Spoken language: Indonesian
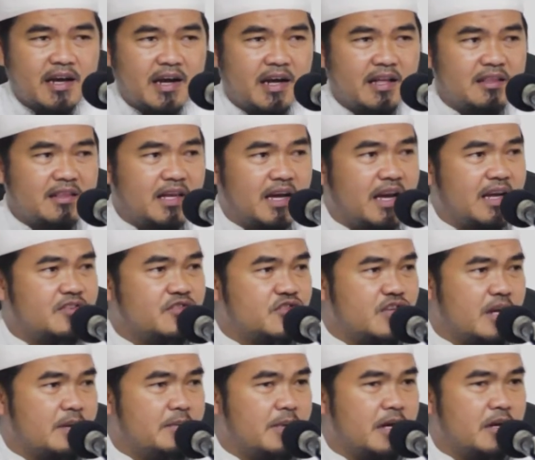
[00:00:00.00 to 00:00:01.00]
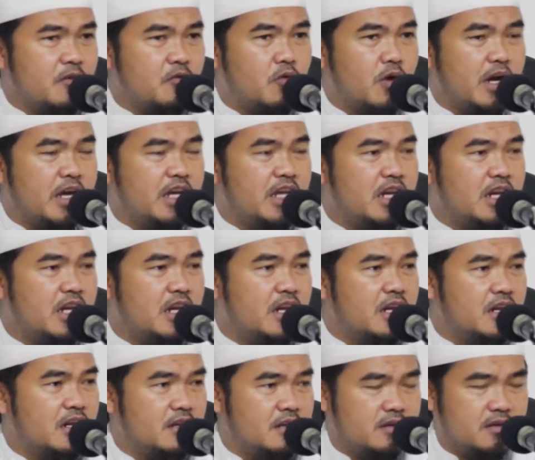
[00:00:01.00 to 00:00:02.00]
kata ancaman
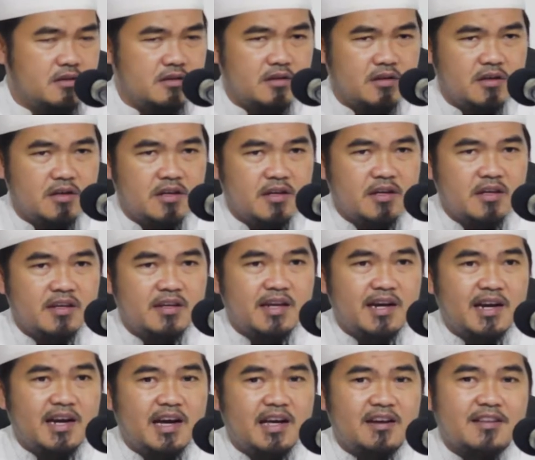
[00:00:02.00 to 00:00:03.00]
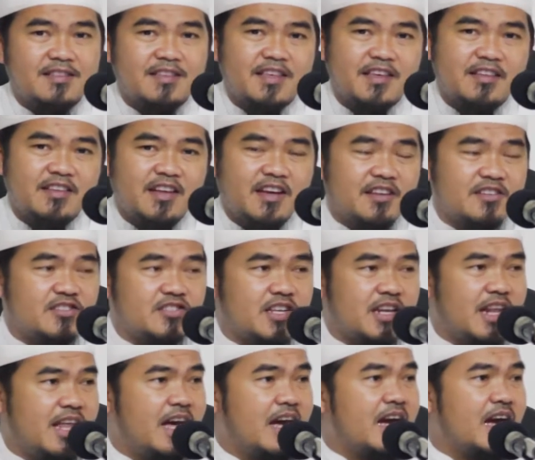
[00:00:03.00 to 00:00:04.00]
wail yang artinya
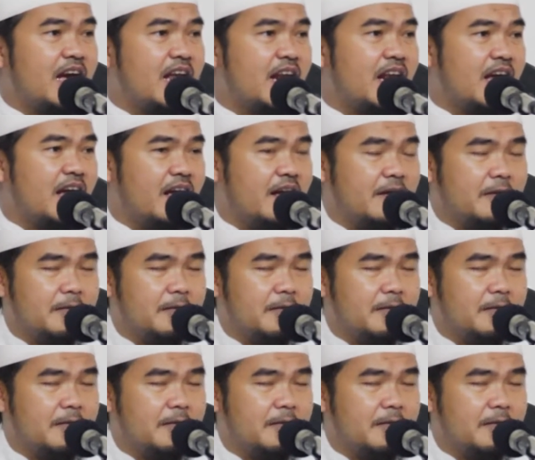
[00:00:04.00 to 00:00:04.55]
celakalah.